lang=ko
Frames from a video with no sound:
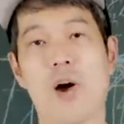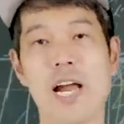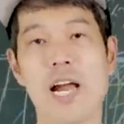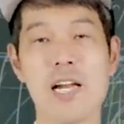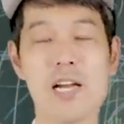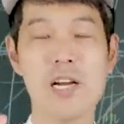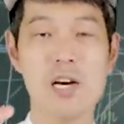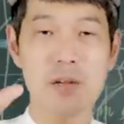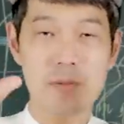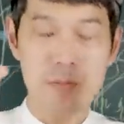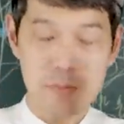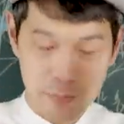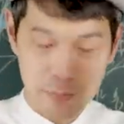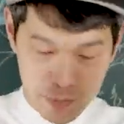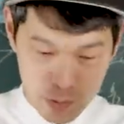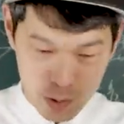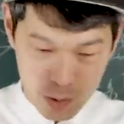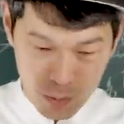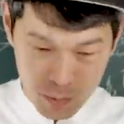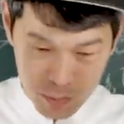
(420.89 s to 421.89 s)
관련
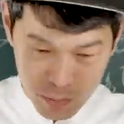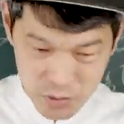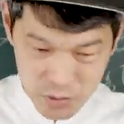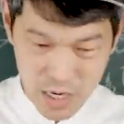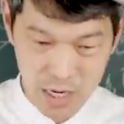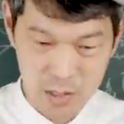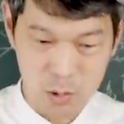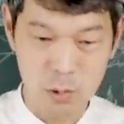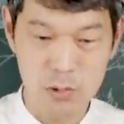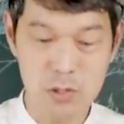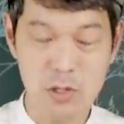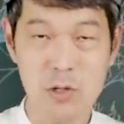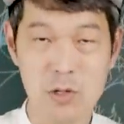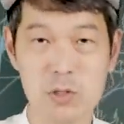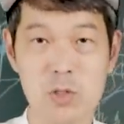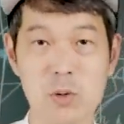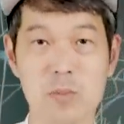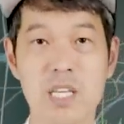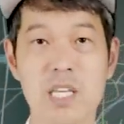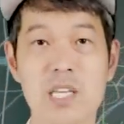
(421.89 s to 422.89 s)
분야의
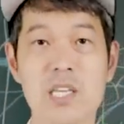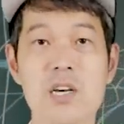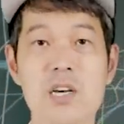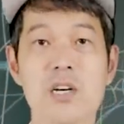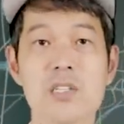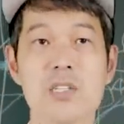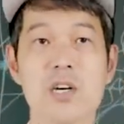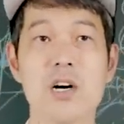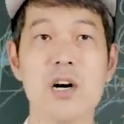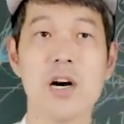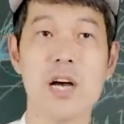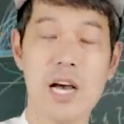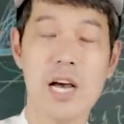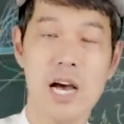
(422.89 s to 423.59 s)
독서를 좀 이어서